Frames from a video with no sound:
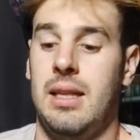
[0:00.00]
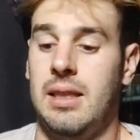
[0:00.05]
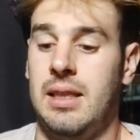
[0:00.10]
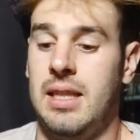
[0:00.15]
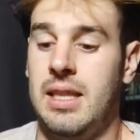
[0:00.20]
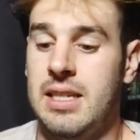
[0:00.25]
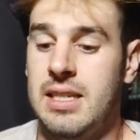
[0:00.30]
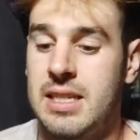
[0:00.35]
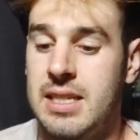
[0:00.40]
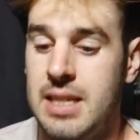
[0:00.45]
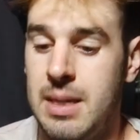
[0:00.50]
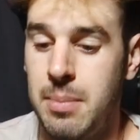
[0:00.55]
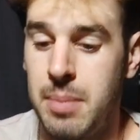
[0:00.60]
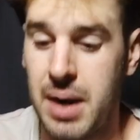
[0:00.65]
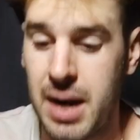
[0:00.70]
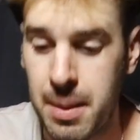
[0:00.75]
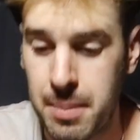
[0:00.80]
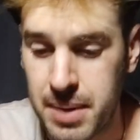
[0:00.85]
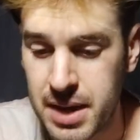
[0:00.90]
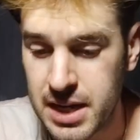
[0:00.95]
Eh, de si
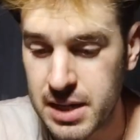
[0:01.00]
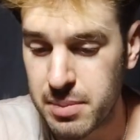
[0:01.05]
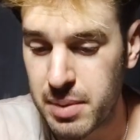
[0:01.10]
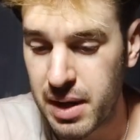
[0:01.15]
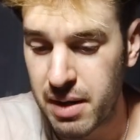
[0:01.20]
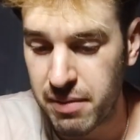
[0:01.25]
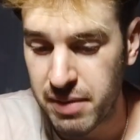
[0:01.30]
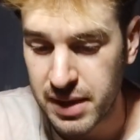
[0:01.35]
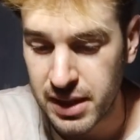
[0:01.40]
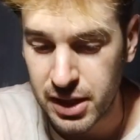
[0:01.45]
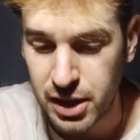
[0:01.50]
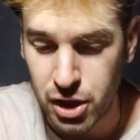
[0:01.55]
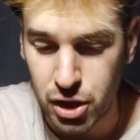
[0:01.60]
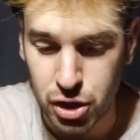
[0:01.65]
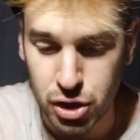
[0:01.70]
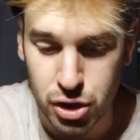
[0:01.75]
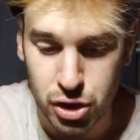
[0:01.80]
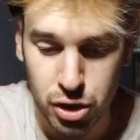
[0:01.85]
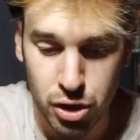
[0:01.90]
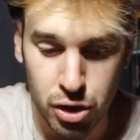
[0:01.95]
para mí es
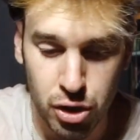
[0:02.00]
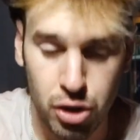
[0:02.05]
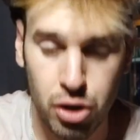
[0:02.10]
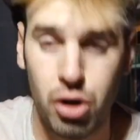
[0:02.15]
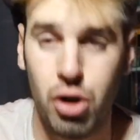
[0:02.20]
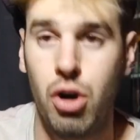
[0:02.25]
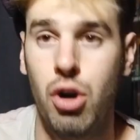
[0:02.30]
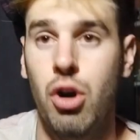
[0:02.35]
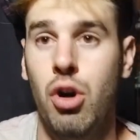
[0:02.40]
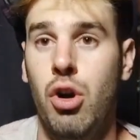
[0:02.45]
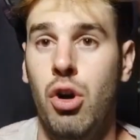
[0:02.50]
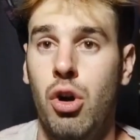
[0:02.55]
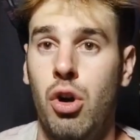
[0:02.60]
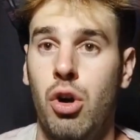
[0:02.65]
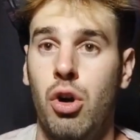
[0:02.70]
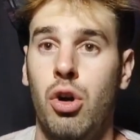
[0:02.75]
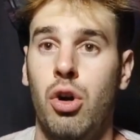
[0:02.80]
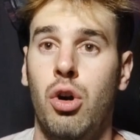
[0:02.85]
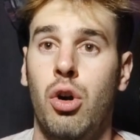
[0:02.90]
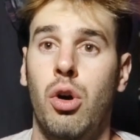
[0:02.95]
beneficioso
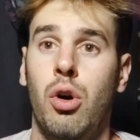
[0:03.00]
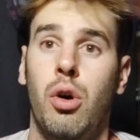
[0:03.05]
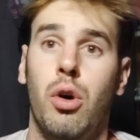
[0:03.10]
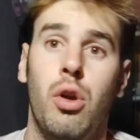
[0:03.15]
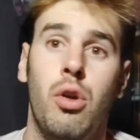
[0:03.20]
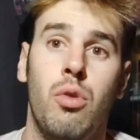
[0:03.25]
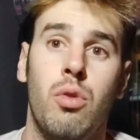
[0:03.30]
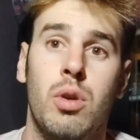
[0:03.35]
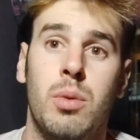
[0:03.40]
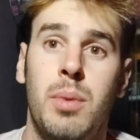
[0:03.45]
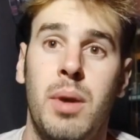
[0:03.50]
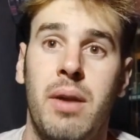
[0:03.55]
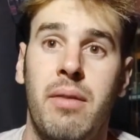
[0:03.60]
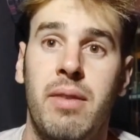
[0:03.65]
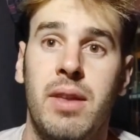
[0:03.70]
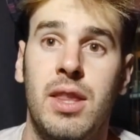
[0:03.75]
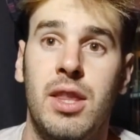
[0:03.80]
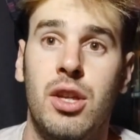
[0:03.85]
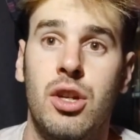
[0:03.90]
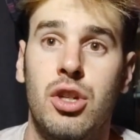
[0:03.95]
o no es
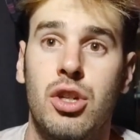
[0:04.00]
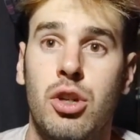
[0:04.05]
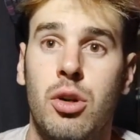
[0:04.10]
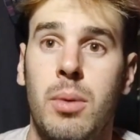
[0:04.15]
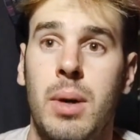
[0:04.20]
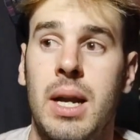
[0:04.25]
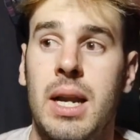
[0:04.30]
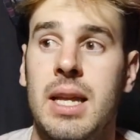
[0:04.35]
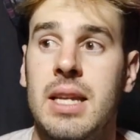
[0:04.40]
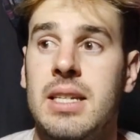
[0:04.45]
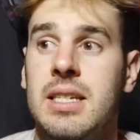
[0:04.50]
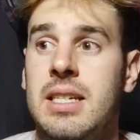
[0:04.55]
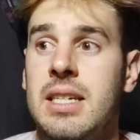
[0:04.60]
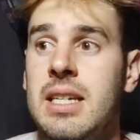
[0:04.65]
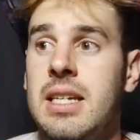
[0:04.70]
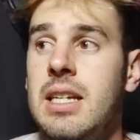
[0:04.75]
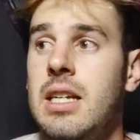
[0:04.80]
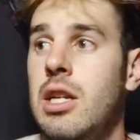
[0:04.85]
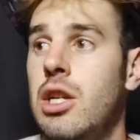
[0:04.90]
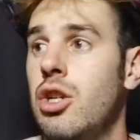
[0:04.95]
beneficioso, ¿vale? En
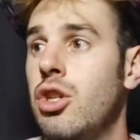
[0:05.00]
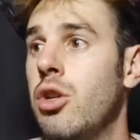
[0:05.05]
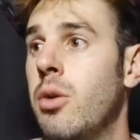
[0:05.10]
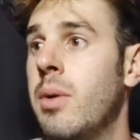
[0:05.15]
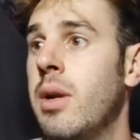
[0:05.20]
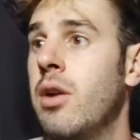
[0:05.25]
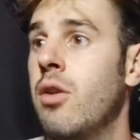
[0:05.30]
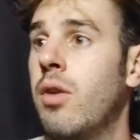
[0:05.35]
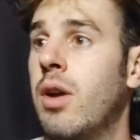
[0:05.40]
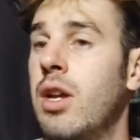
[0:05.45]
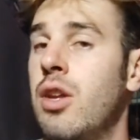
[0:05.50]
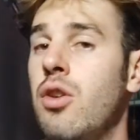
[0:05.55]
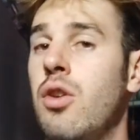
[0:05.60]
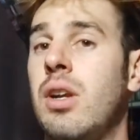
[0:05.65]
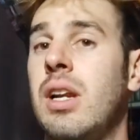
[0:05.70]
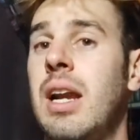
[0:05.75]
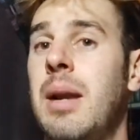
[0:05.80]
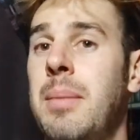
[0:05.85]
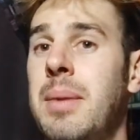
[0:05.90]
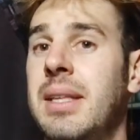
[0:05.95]
sí, sobre lo que yo
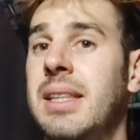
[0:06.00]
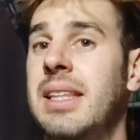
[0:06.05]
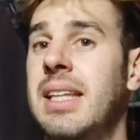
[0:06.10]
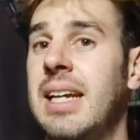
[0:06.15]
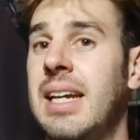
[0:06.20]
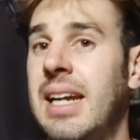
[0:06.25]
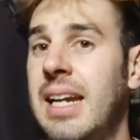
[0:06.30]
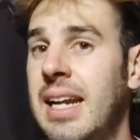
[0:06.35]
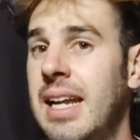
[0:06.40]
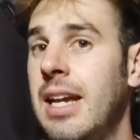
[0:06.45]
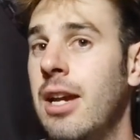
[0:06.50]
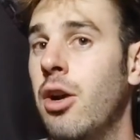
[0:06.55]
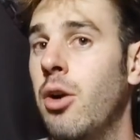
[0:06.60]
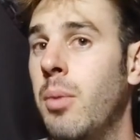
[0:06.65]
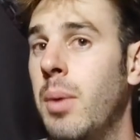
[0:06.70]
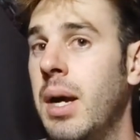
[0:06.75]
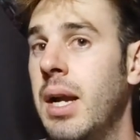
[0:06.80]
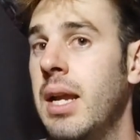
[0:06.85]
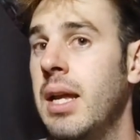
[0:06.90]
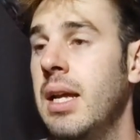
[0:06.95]
realmente
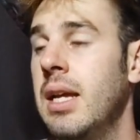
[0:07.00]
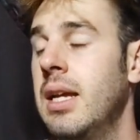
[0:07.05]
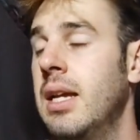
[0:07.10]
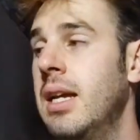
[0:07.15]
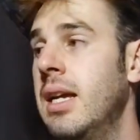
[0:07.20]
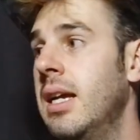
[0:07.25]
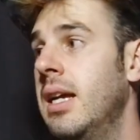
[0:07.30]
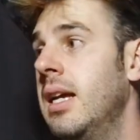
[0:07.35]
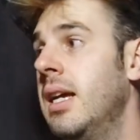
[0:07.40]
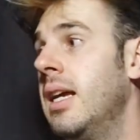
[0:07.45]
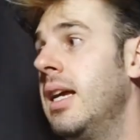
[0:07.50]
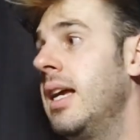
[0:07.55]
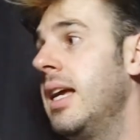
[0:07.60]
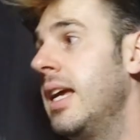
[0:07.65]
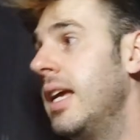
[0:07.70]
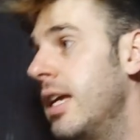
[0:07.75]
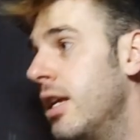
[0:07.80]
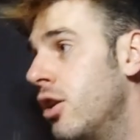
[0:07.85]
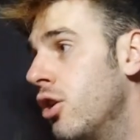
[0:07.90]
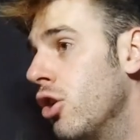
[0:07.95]
creo, ¿vale?
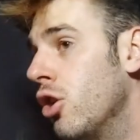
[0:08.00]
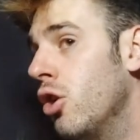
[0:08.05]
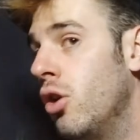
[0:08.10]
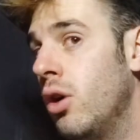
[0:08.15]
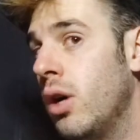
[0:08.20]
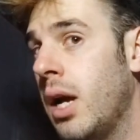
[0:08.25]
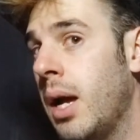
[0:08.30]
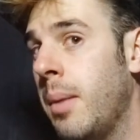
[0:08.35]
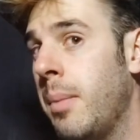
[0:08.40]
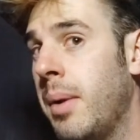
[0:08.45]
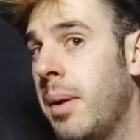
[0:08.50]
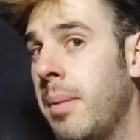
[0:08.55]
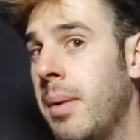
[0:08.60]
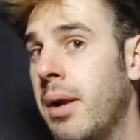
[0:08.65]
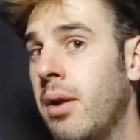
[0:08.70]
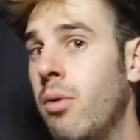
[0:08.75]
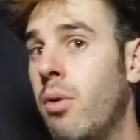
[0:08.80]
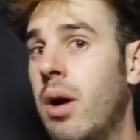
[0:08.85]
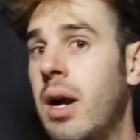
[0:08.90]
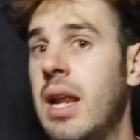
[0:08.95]
Y yo, en
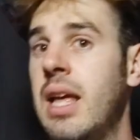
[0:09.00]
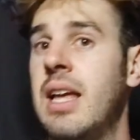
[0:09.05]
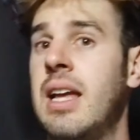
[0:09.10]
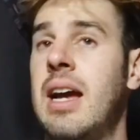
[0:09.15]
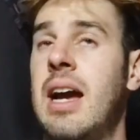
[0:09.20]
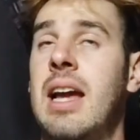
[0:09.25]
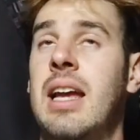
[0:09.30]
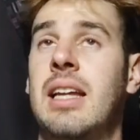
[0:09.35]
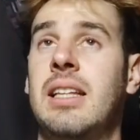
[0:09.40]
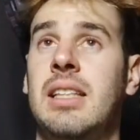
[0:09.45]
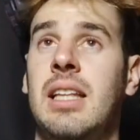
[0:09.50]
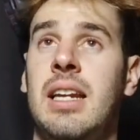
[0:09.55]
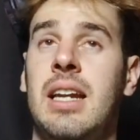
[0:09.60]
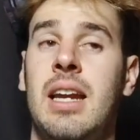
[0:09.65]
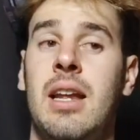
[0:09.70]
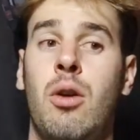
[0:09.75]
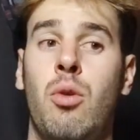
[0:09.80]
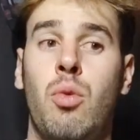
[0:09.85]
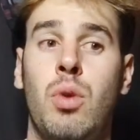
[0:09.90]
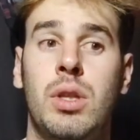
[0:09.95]
primer lugar, ahí hay que
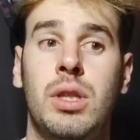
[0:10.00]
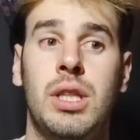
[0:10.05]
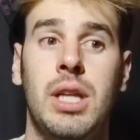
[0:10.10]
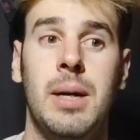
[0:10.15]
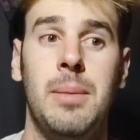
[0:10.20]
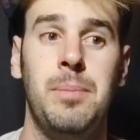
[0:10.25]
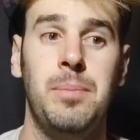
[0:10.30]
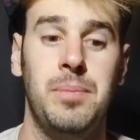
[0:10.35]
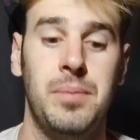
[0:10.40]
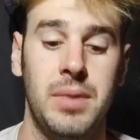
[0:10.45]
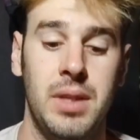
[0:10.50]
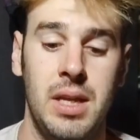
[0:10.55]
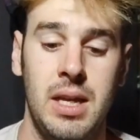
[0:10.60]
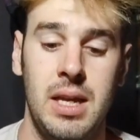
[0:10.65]
tener en cuenta